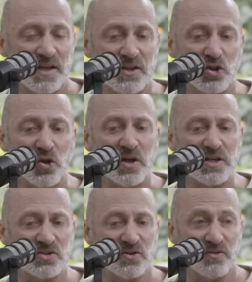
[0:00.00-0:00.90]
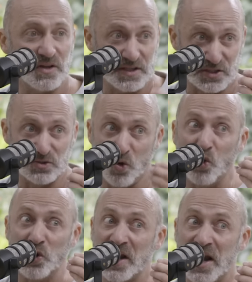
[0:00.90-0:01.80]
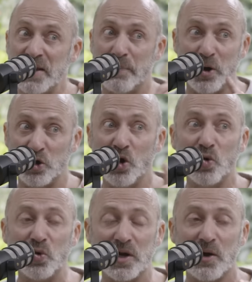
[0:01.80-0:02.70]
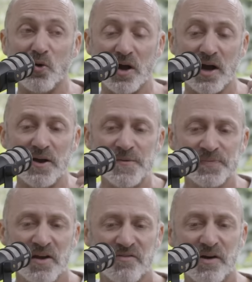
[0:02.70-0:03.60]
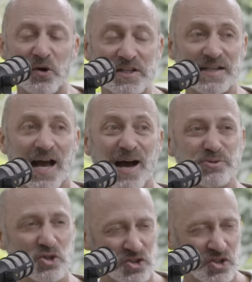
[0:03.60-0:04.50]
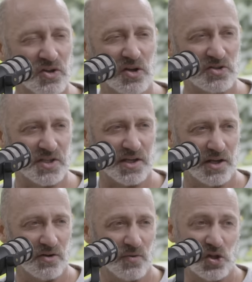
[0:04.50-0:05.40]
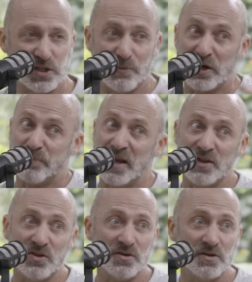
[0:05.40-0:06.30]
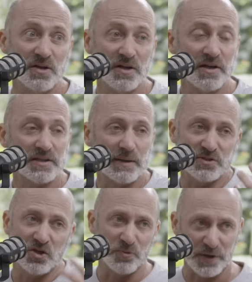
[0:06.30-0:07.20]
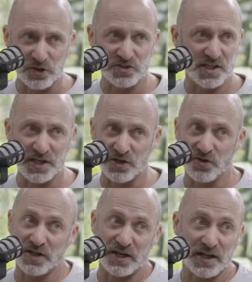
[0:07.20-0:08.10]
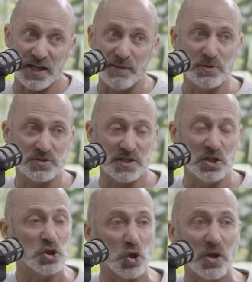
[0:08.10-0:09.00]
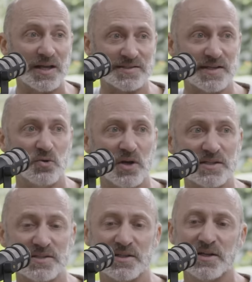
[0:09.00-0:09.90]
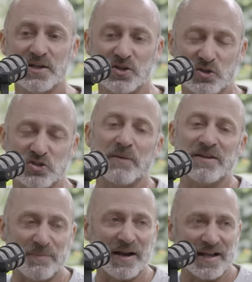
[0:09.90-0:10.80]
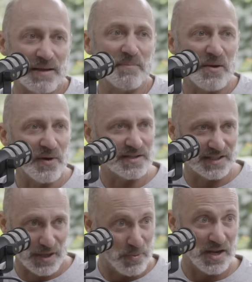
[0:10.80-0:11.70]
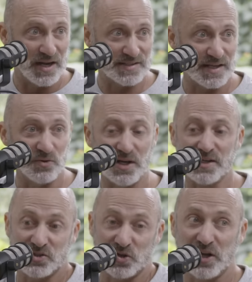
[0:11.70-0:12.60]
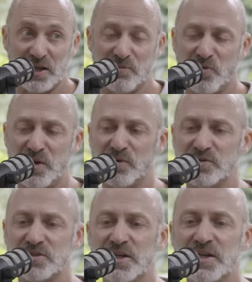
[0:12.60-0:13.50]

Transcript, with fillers: Y todo eso, que se ocurre en la nariz, pero no ocurre en la boca, favorece la absorción del oxígeno. Cuando estamos respirando, estamos incorporando oxígeno que requerimos en todas las células, no solamente para que estén vivas y respiren las células, que son organismos vivos,